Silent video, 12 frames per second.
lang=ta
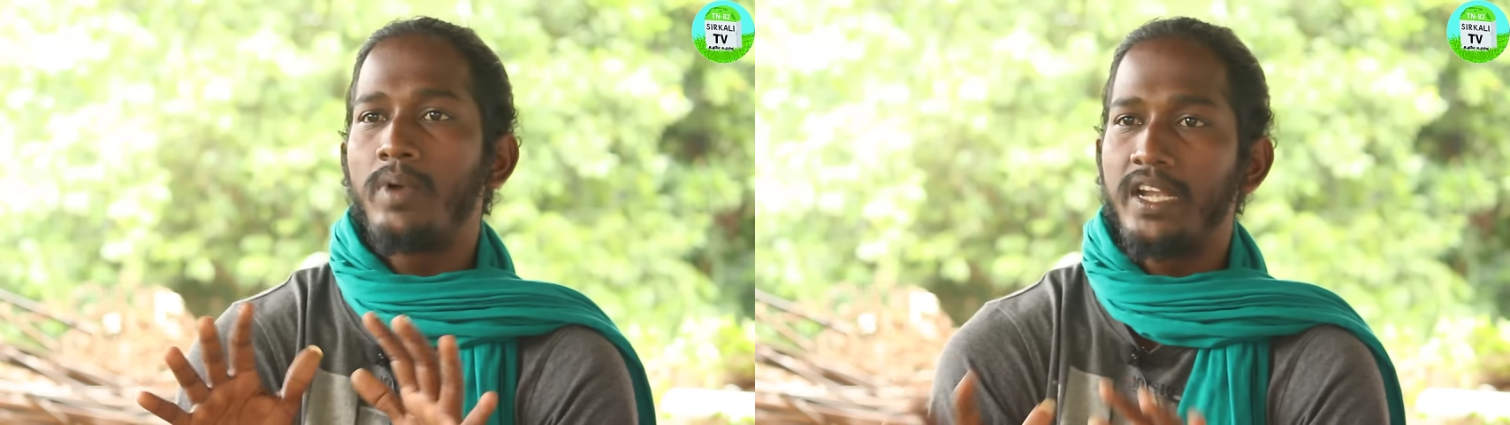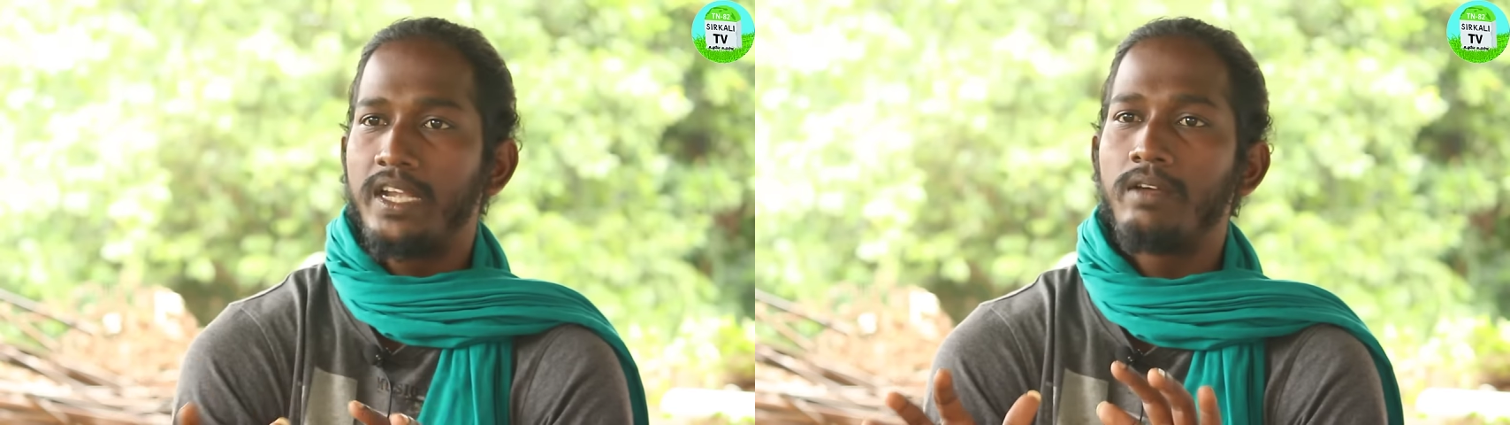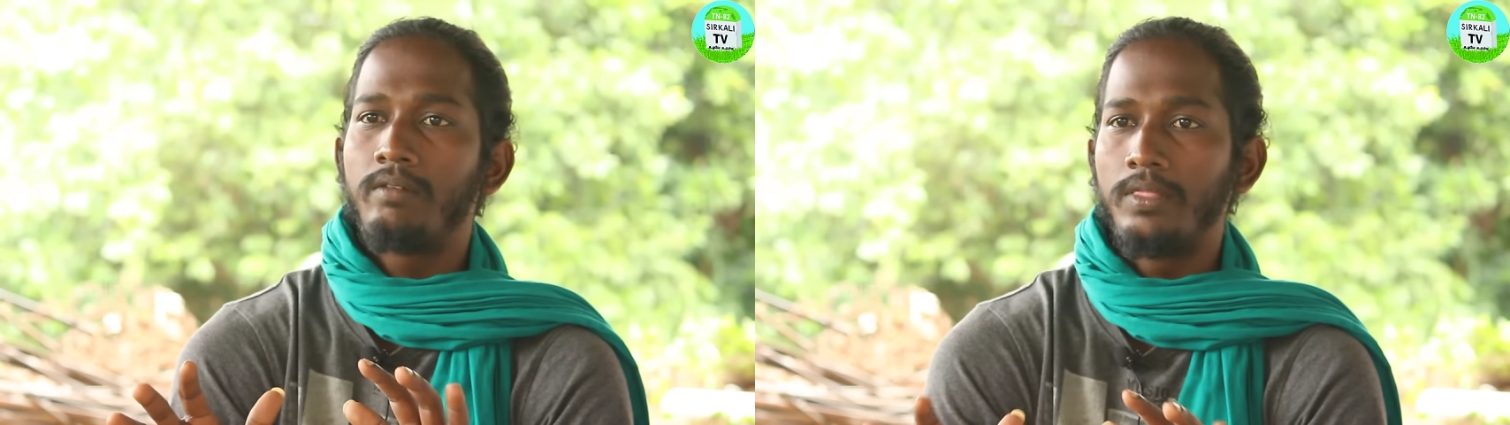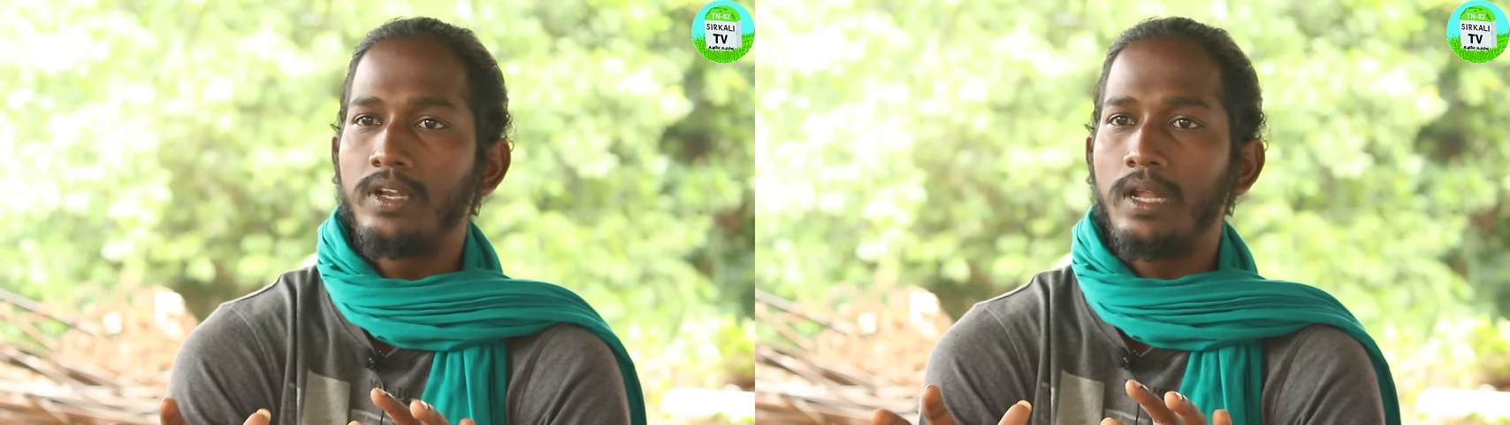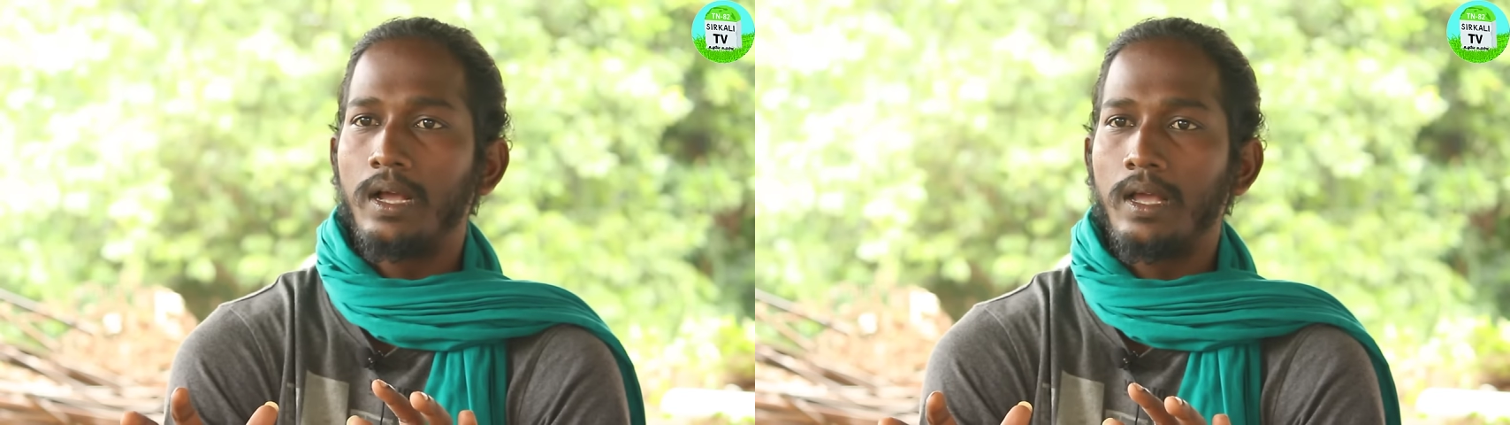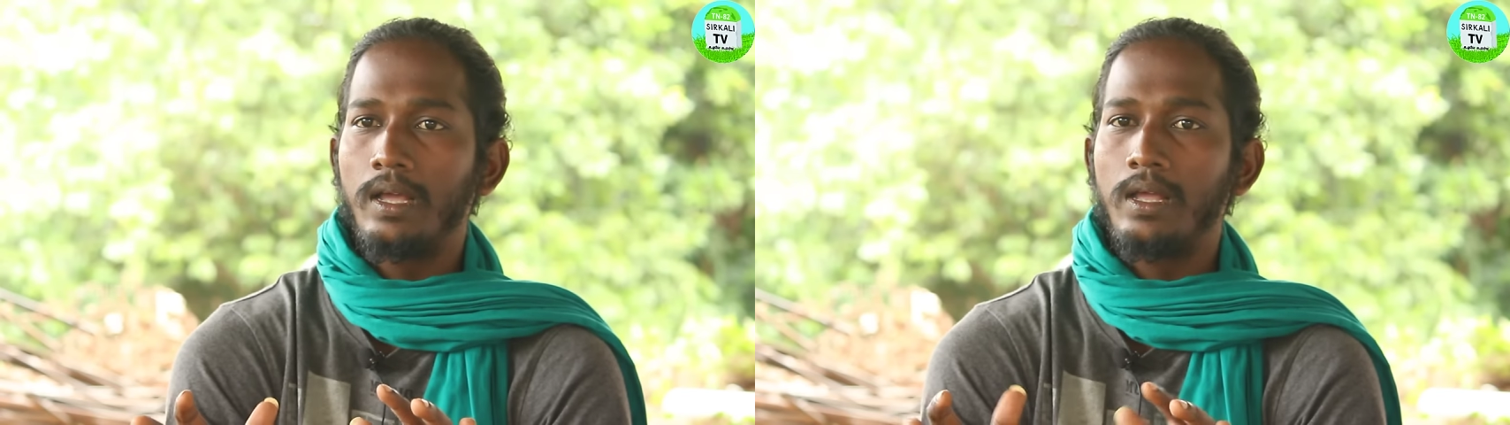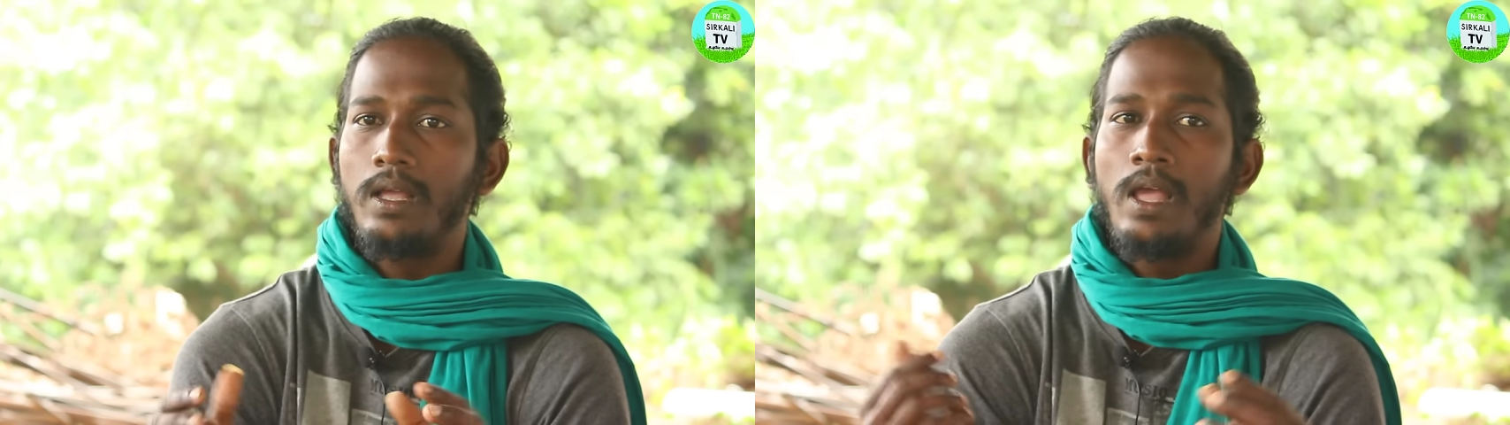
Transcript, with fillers: பண்ணிகிட்டே வந்துட்டாக்கா